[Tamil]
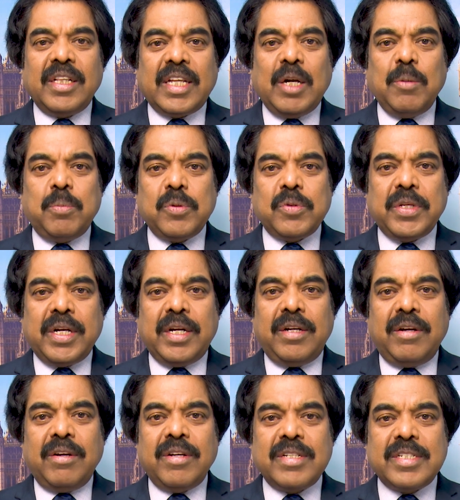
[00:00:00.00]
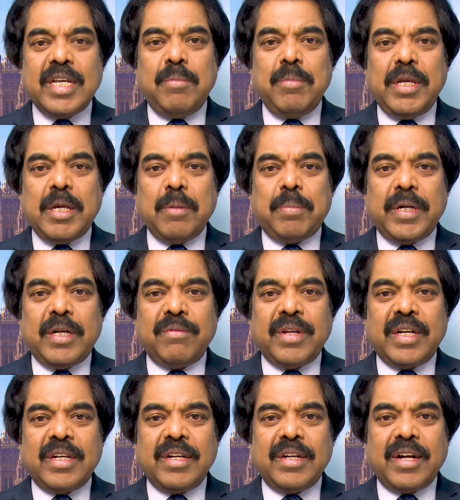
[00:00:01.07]
தடுப்பூசிகள் சேமிக்கப்பட்டு
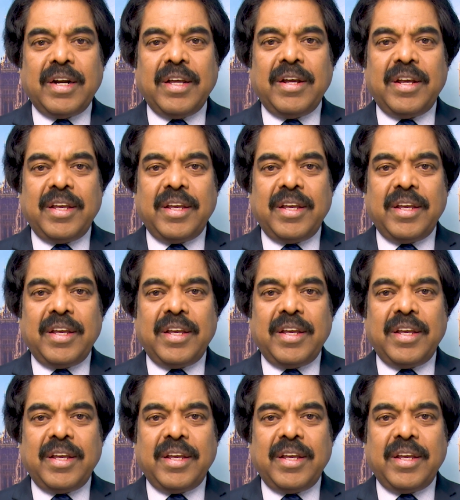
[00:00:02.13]
வருகின்றன